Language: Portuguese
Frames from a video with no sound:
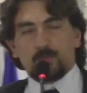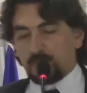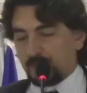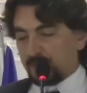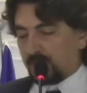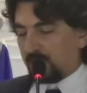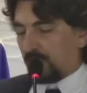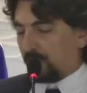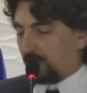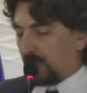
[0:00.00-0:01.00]
Espírito Santo
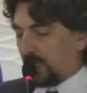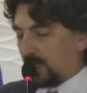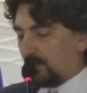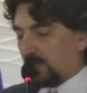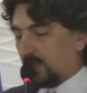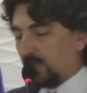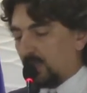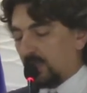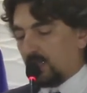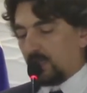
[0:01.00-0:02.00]
FM,
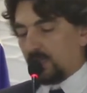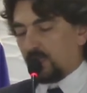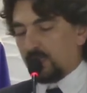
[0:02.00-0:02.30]
é,